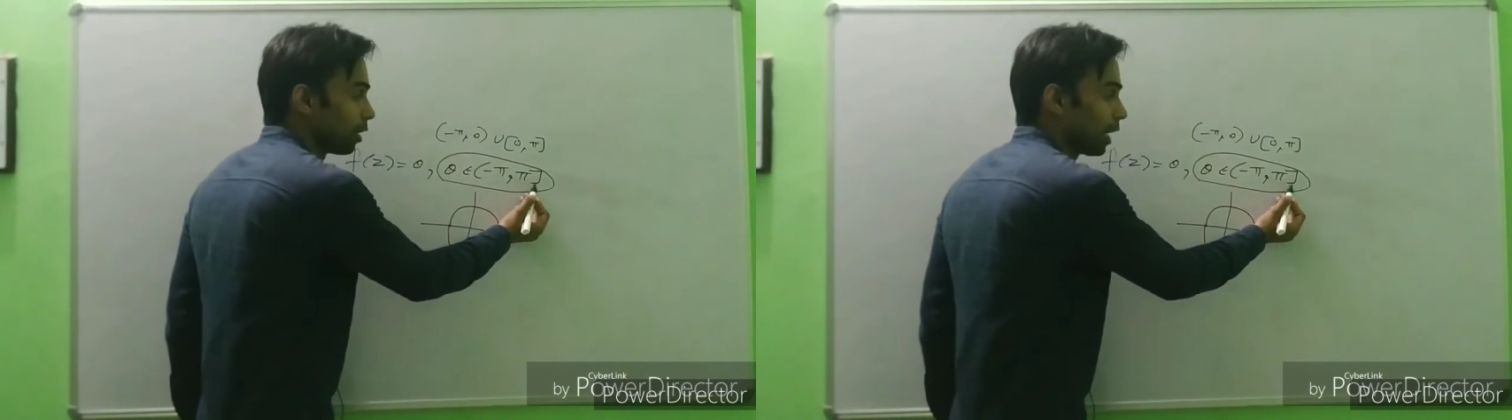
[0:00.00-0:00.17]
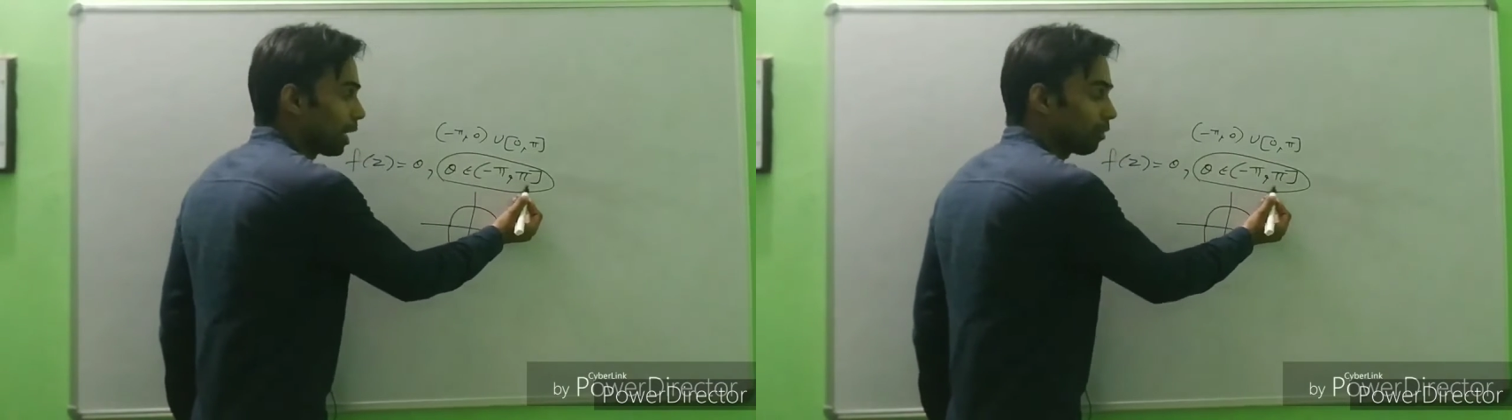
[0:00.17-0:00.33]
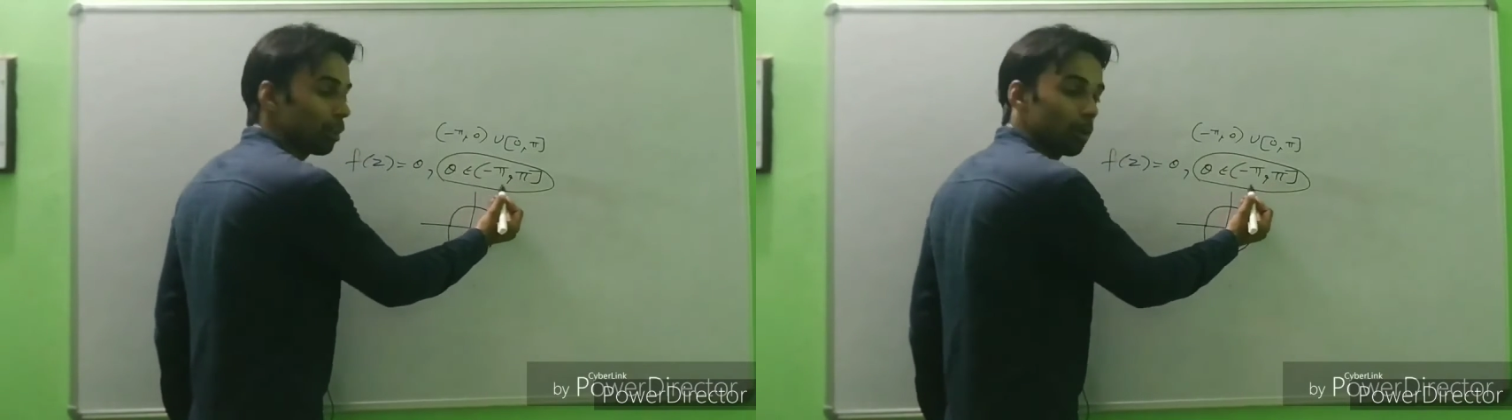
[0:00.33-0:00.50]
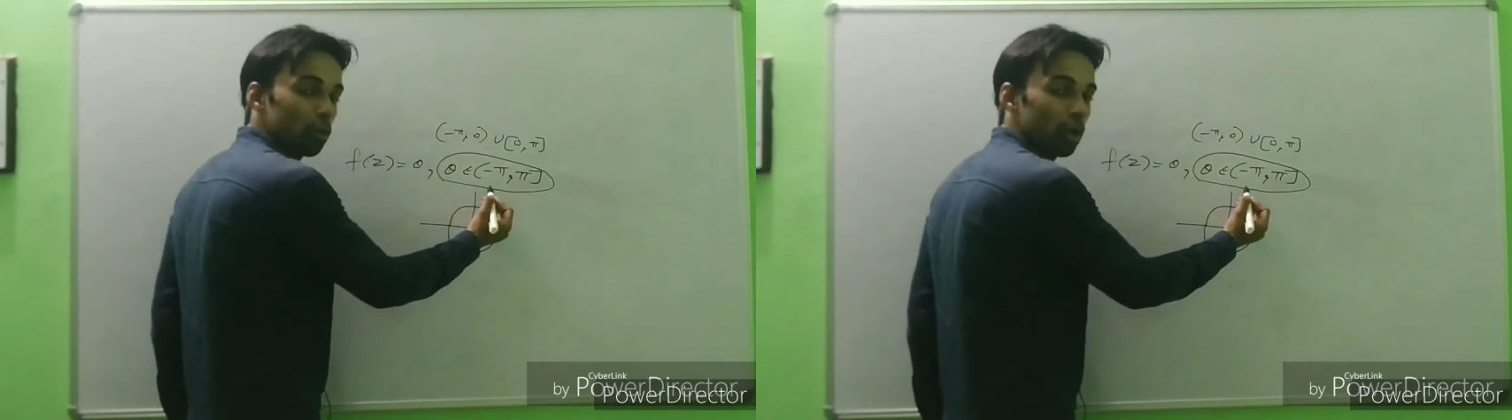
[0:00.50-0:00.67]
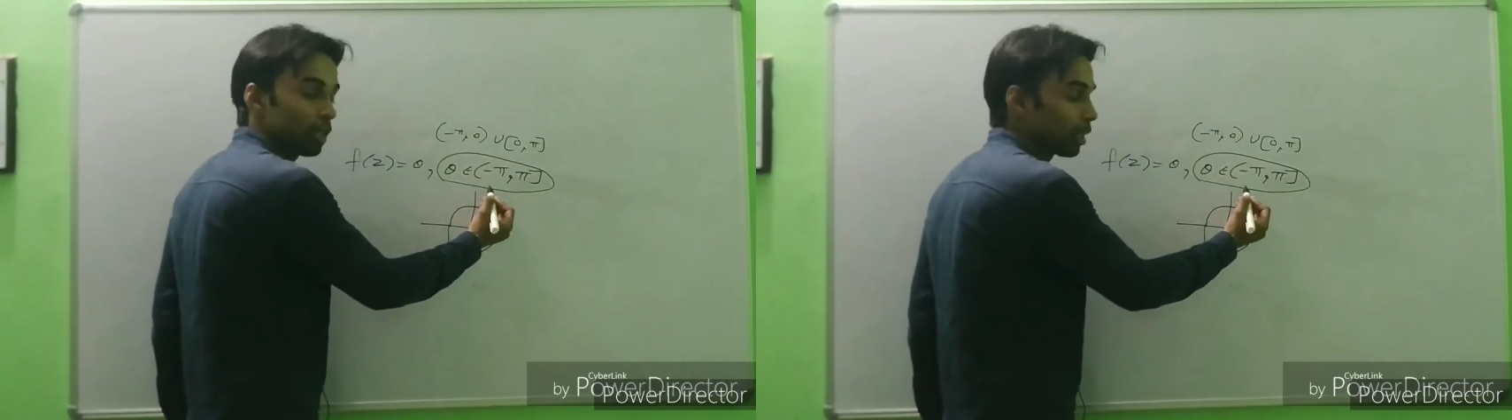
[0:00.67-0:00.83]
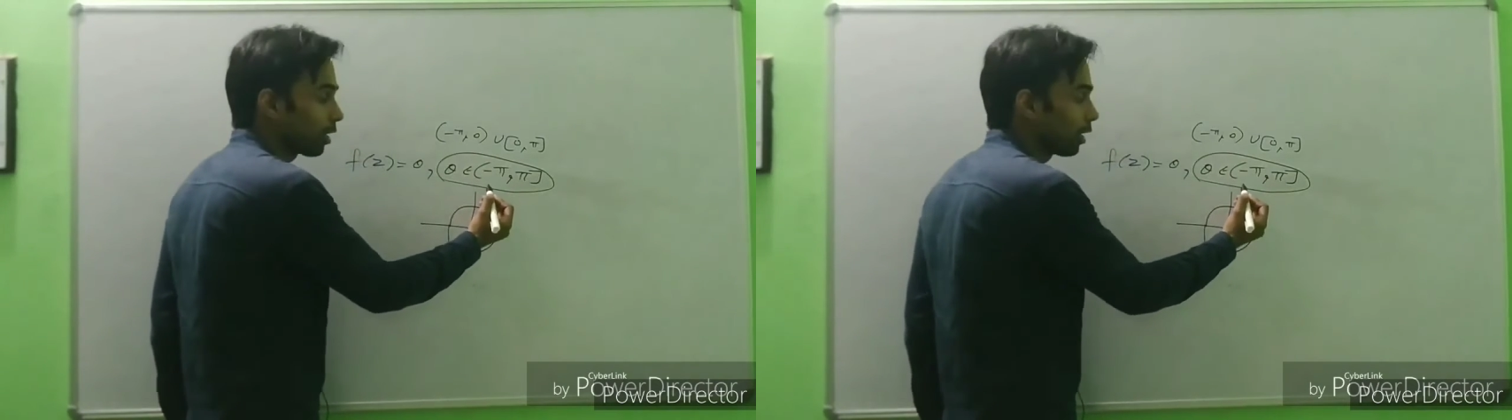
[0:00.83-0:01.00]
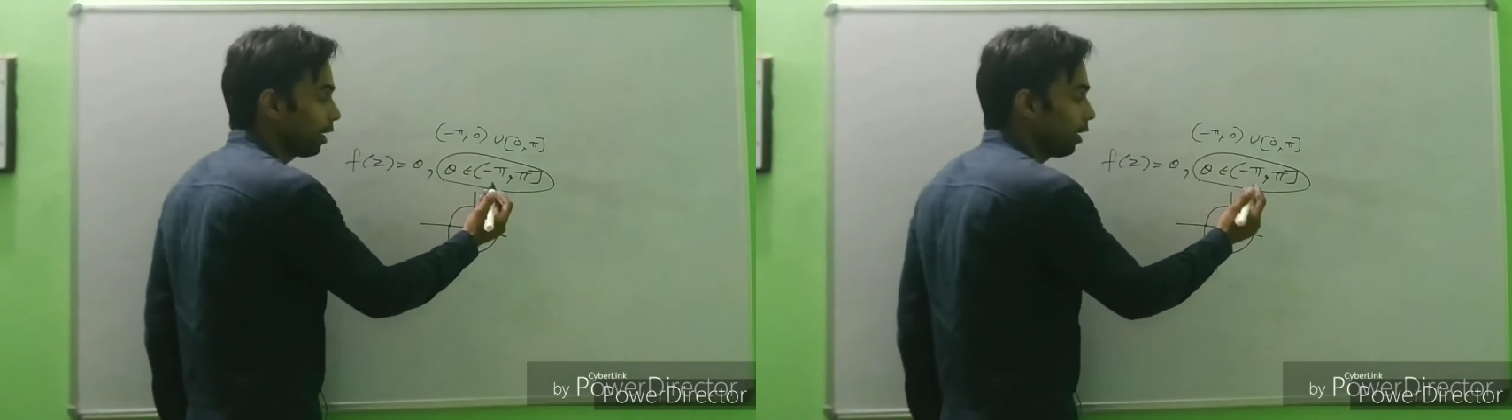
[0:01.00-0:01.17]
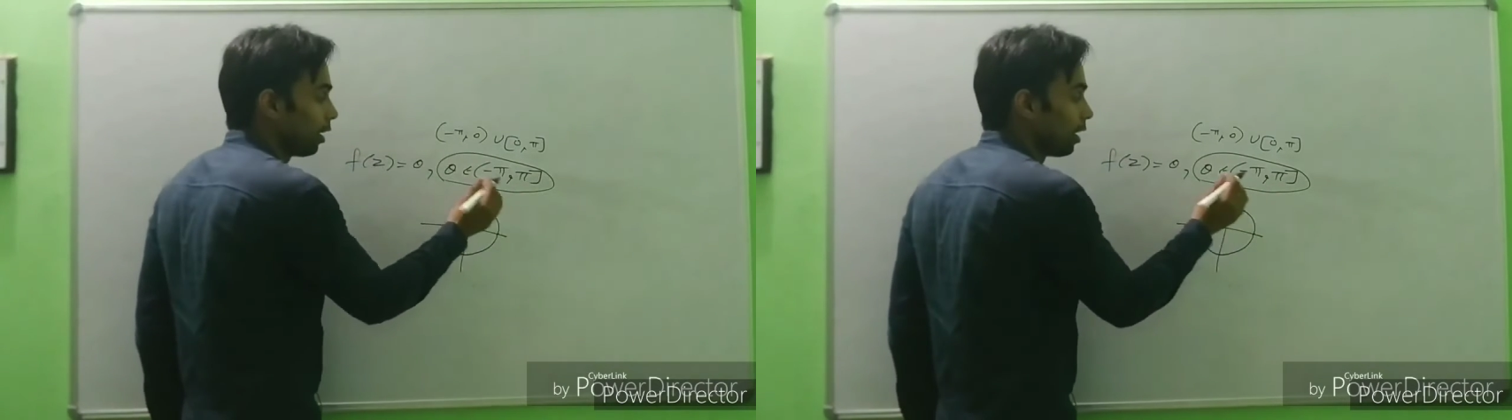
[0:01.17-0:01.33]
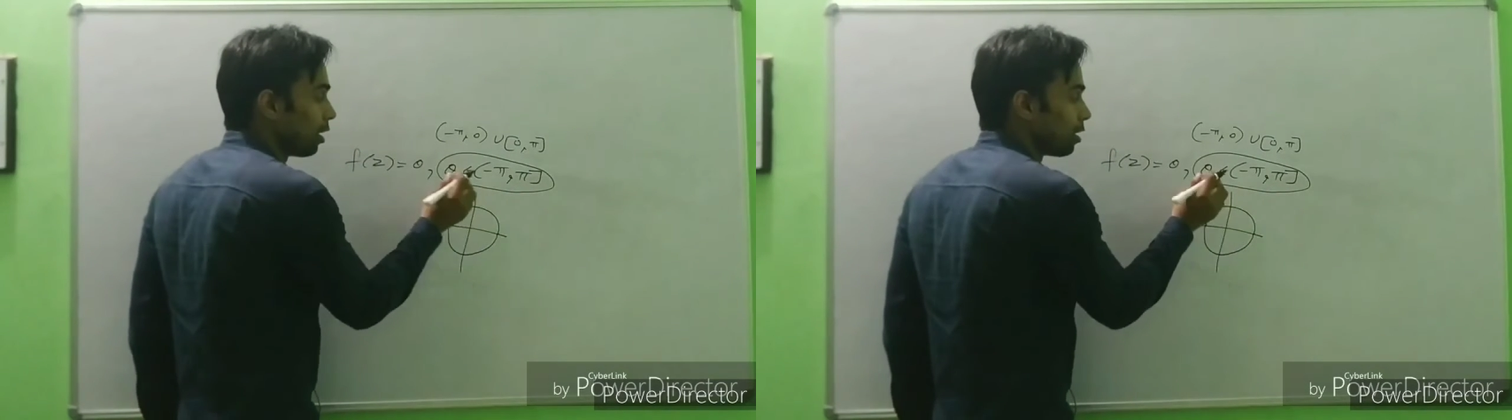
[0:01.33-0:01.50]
ये इंटरवल आपको याद रखना है